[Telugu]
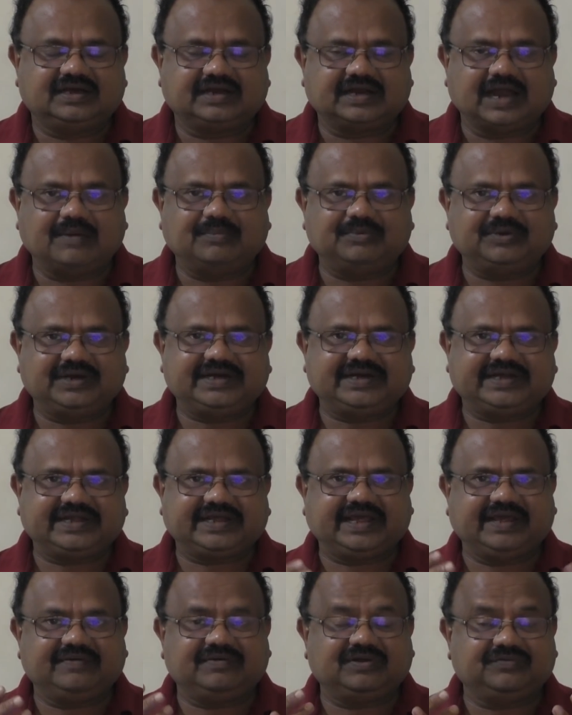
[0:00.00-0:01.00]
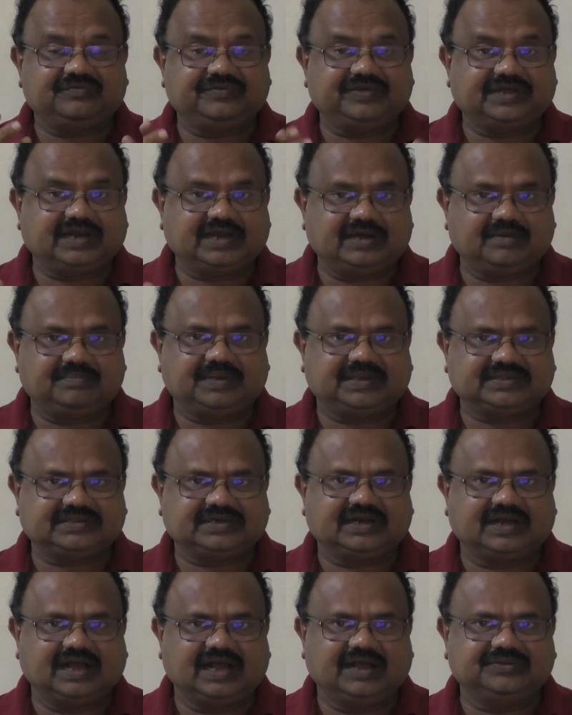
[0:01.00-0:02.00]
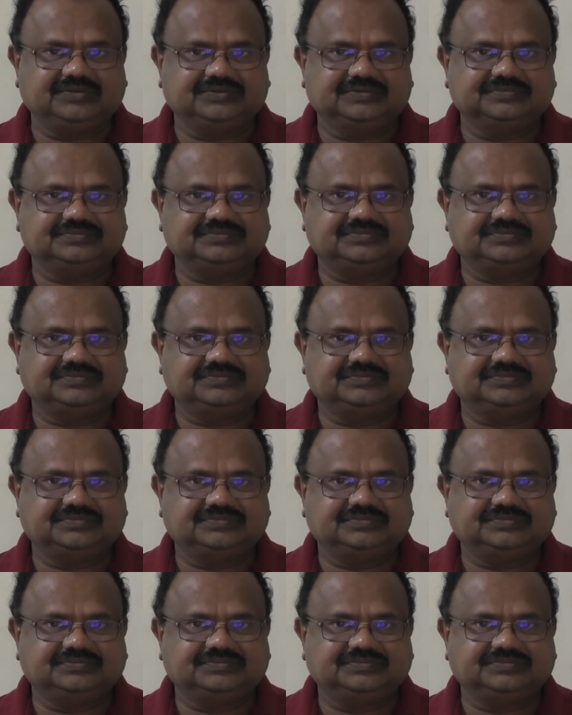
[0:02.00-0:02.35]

రాముడంటే కేవలం విగ్రహం మాత్రం కాదు